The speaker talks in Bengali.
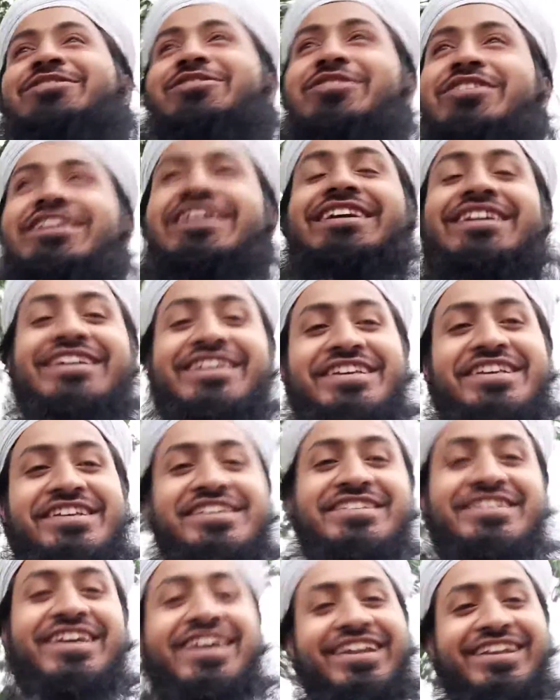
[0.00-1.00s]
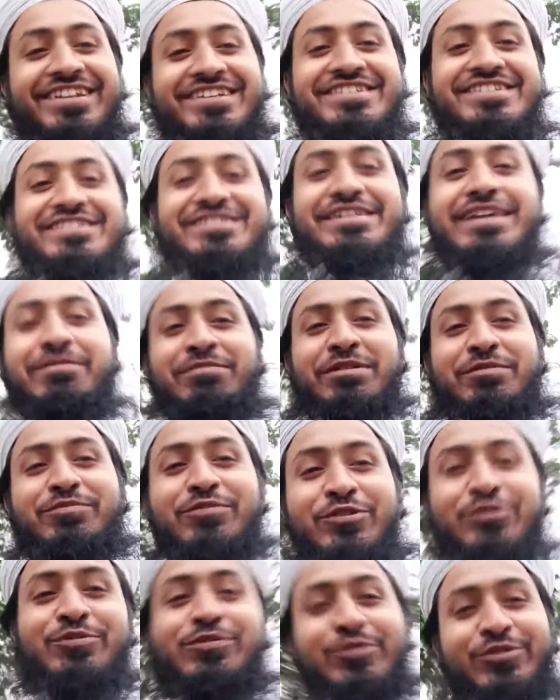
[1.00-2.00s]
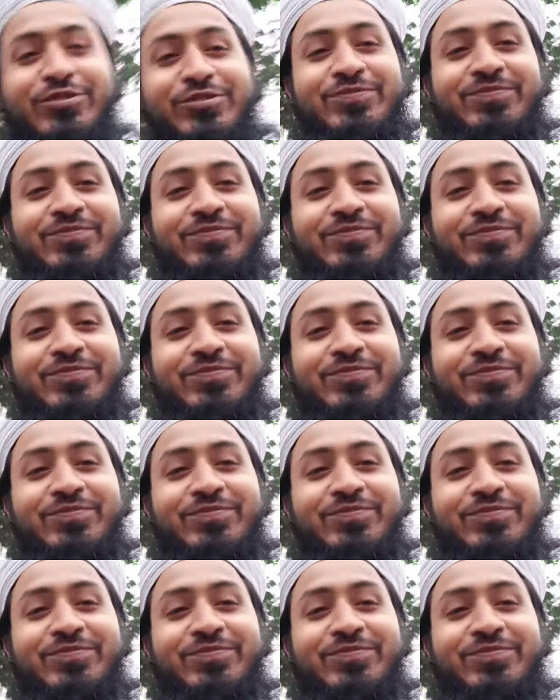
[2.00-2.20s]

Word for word: অনেক স্টাইলিশ জামা পরব